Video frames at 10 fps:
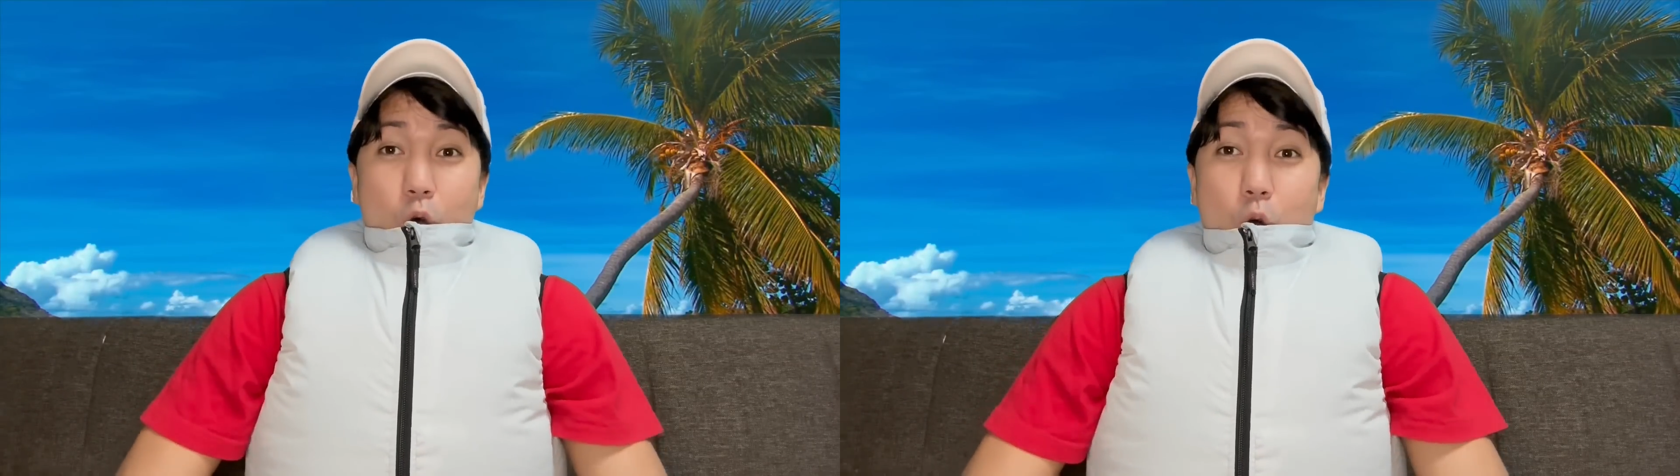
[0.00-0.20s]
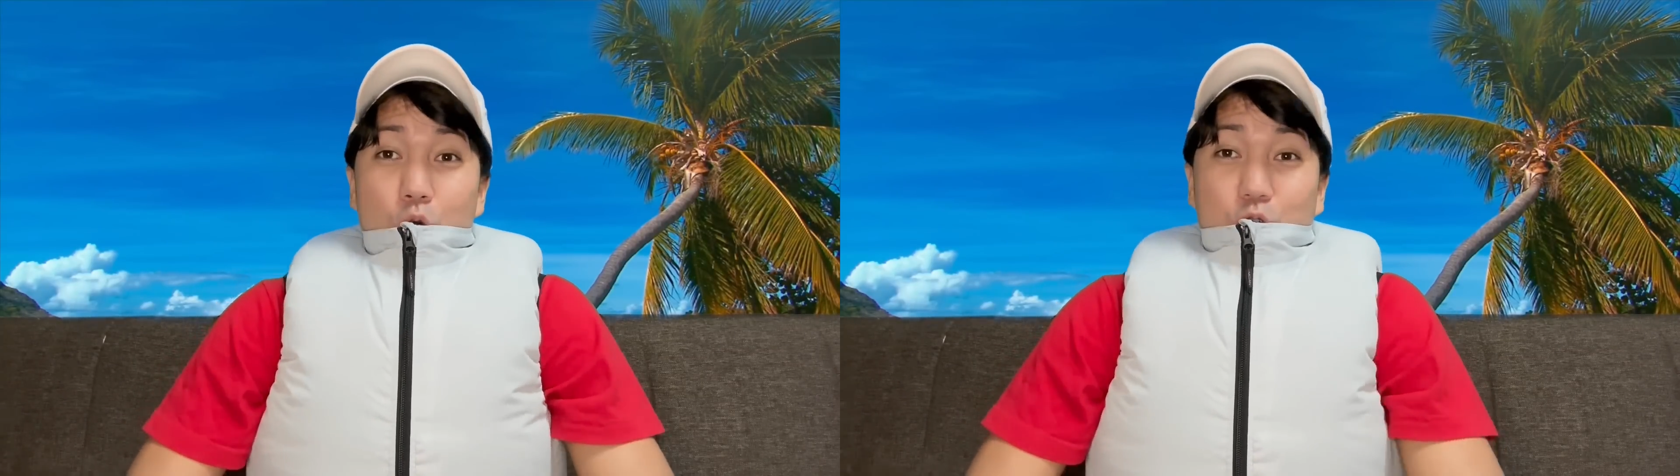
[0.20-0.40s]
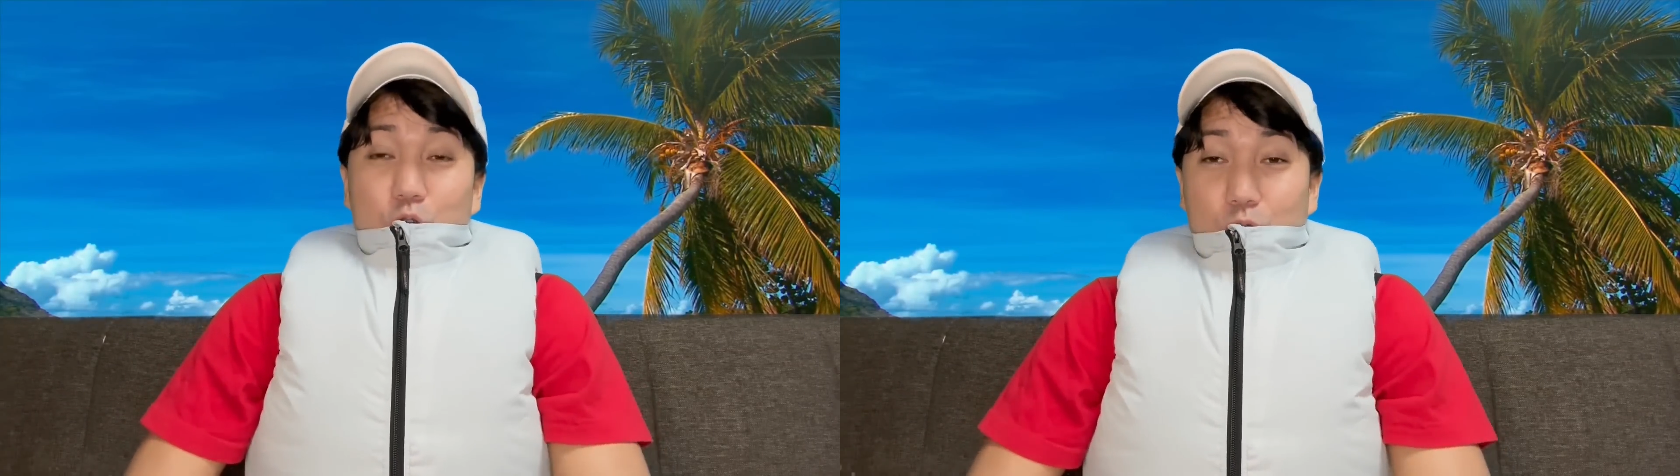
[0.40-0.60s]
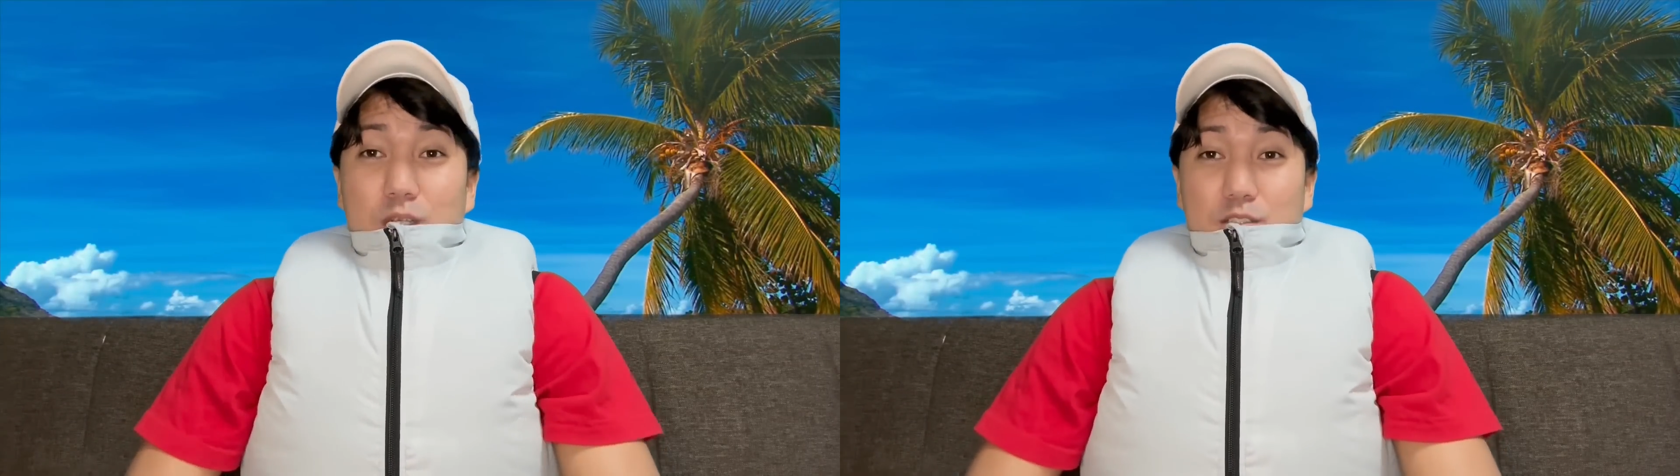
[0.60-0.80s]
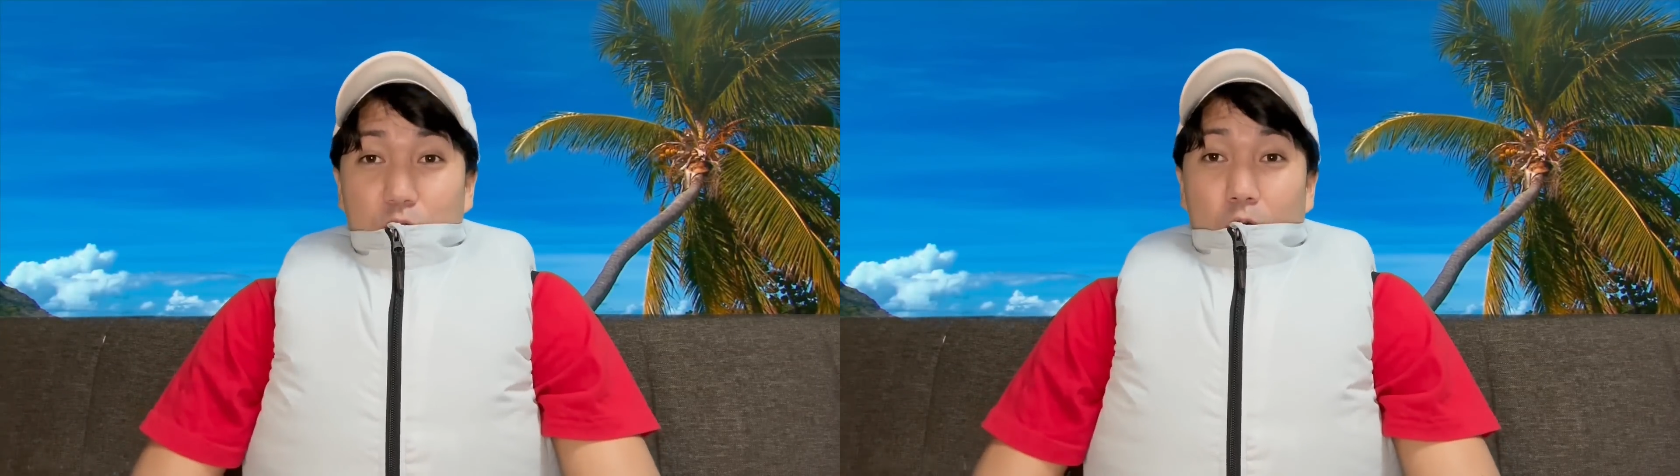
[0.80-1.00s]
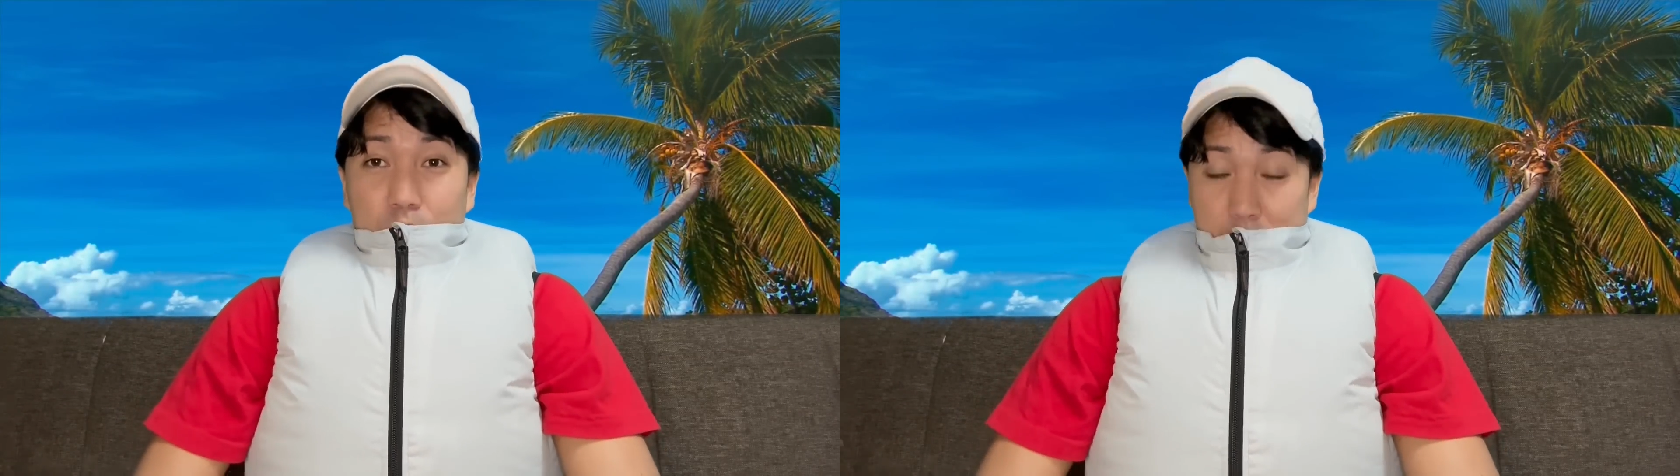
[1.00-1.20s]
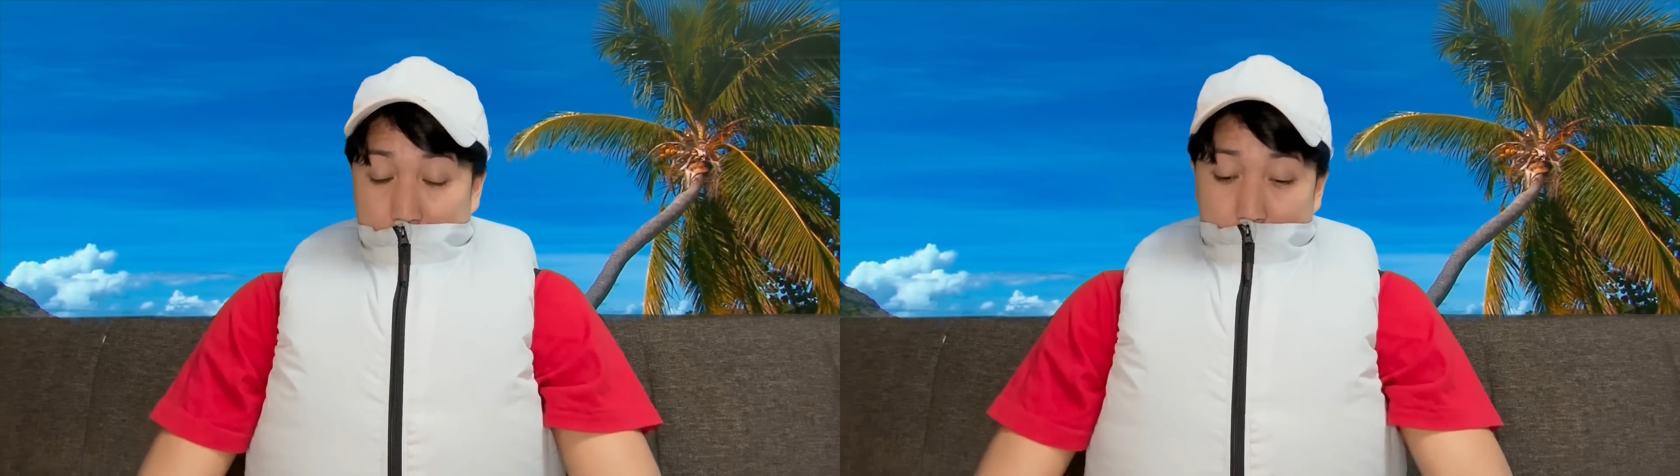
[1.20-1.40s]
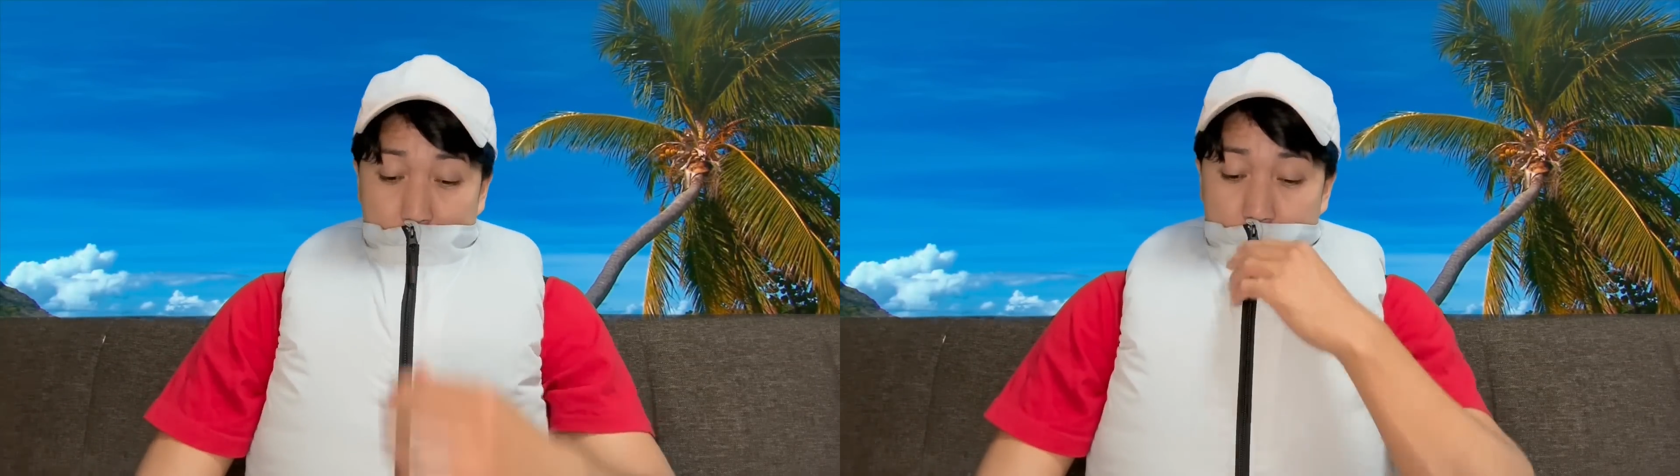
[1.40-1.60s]
北極ですよ。
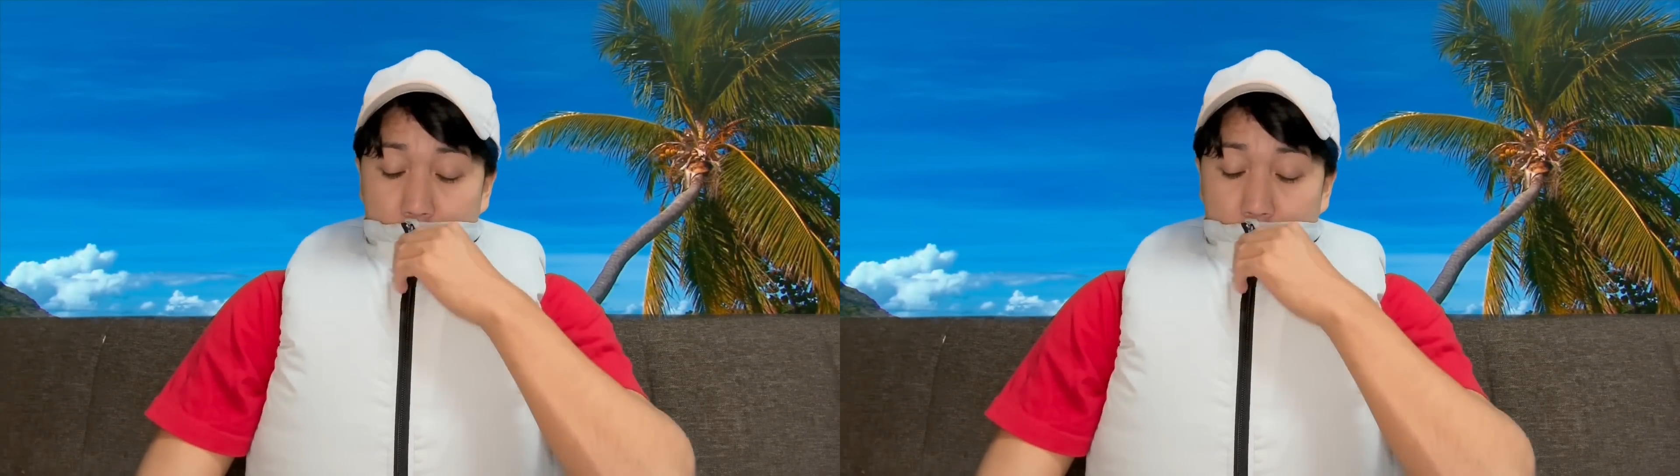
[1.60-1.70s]
北